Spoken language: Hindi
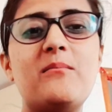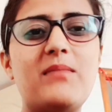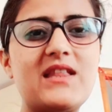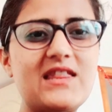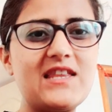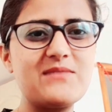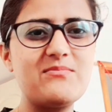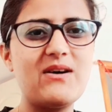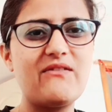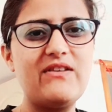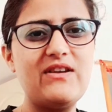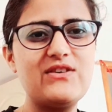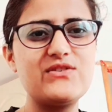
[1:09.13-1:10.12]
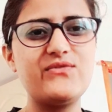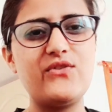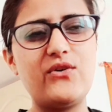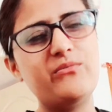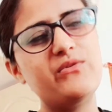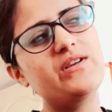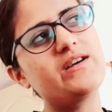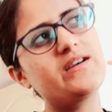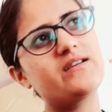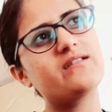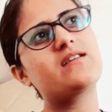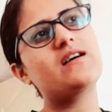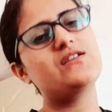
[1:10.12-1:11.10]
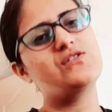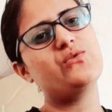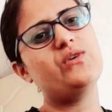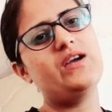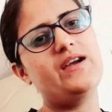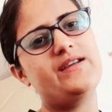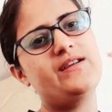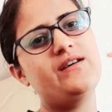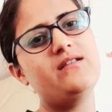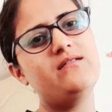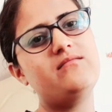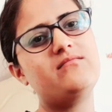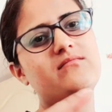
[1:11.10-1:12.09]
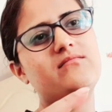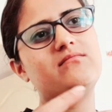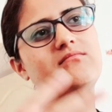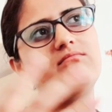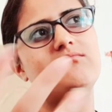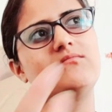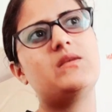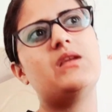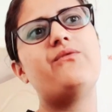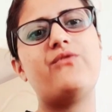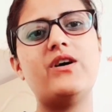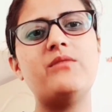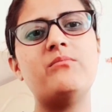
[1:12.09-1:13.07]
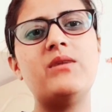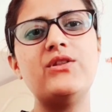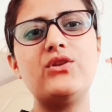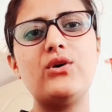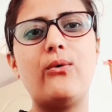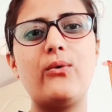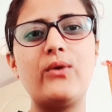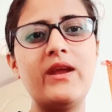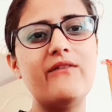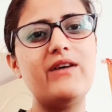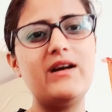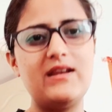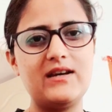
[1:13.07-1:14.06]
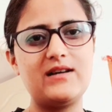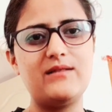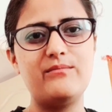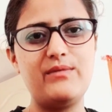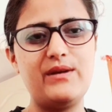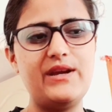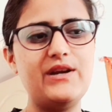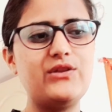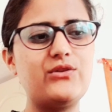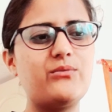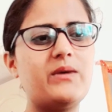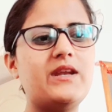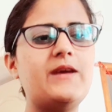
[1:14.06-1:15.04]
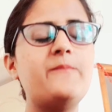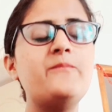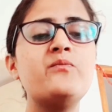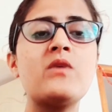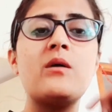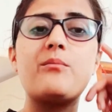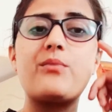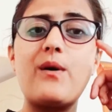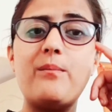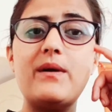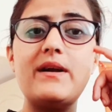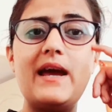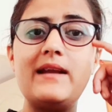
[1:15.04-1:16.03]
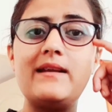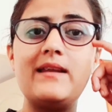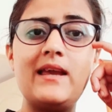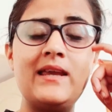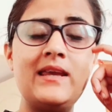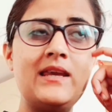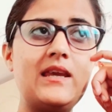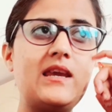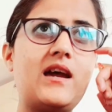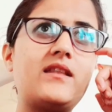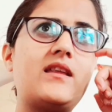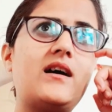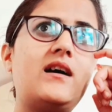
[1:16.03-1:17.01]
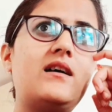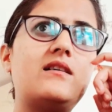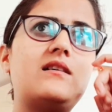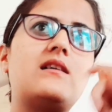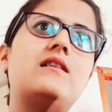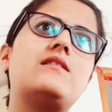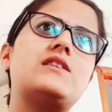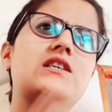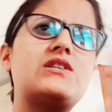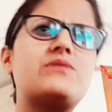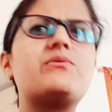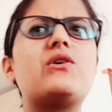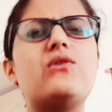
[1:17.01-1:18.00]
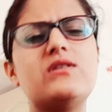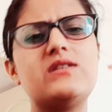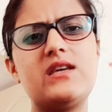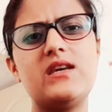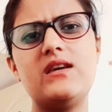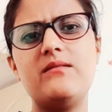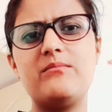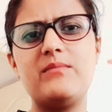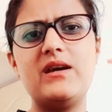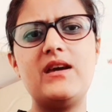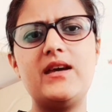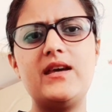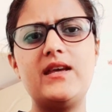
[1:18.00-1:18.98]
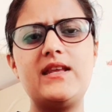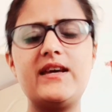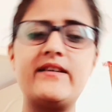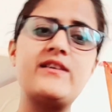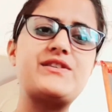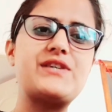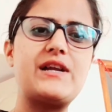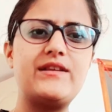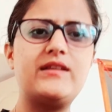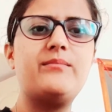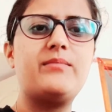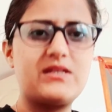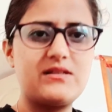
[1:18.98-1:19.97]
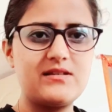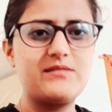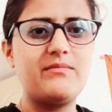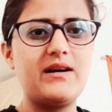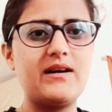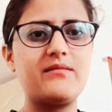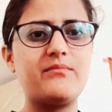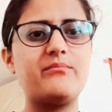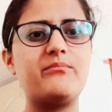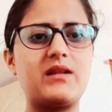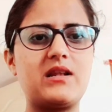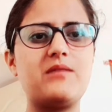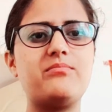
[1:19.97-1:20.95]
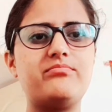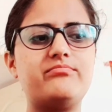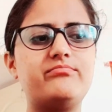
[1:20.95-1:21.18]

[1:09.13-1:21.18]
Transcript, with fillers: बत्तीस बार वाला जो फॉर्मूला का जो है ना मतलब वन मंथ होने वाला है कंप्लीट तो मैंने प्रॉपर डाइट नहीं किया था जस्ट बिकॉज कि मैं देखना चाह रही थी बत्तीस बार मतलब